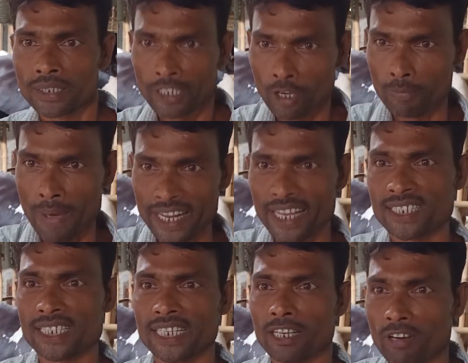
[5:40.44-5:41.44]
কেউ বাড়ি
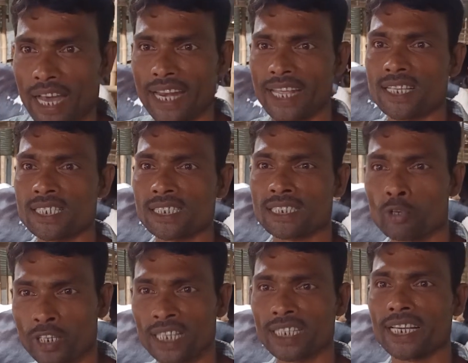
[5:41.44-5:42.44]
আছে কেউ গাড়ি আছে
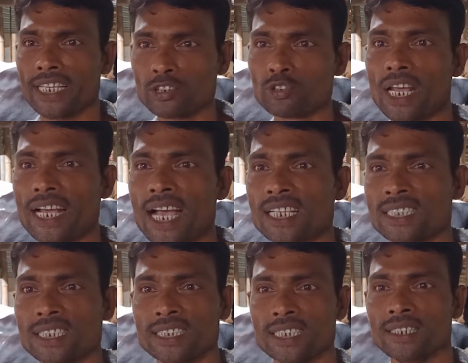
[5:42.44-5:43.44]
ওইখান থেকে কিছু টাকা
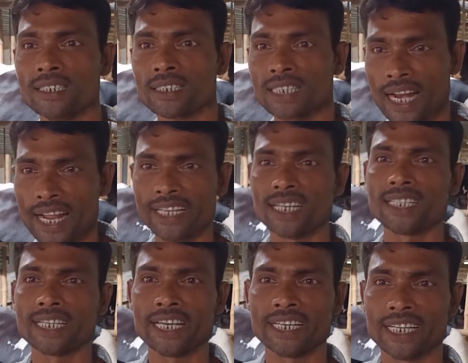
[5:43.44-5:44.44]
আসতেছে তারা এটার
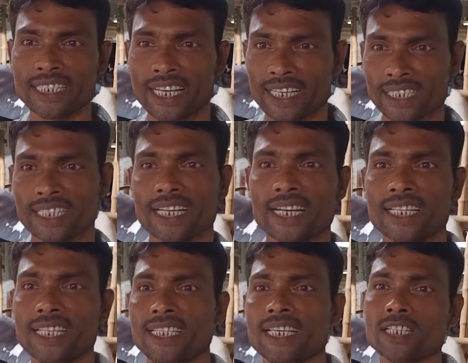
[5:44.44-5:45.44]
থেকে এটা দেয় এটার থেকে এটা
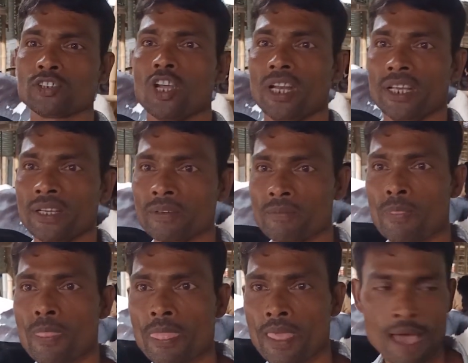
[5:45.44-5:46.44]
দেয় দেওয়া চলে
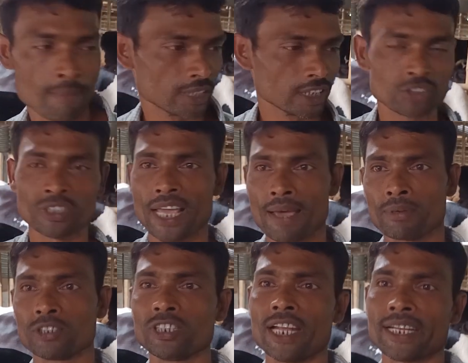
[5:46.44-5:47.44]
আমাদের তো নাই
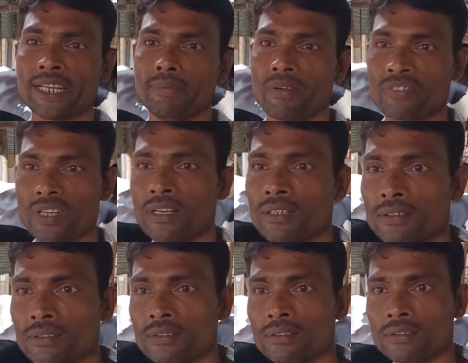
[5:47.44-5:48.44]
আমাদের একটাই ব্যবসা
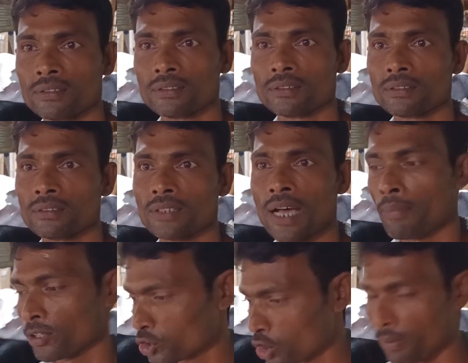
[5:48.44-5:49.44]
আমরা
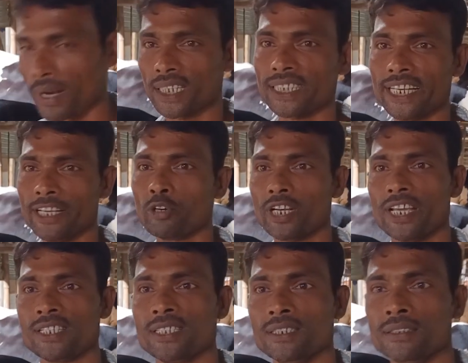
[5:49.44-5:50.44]
তো ছোটবেলার তৈরি করে
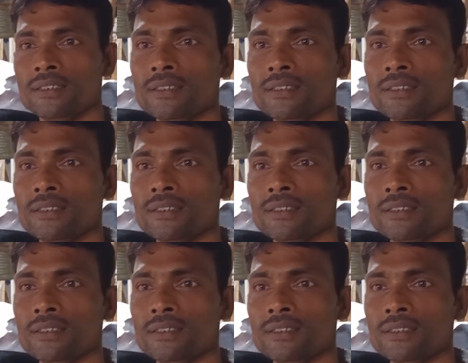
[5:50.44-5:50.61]
আইসি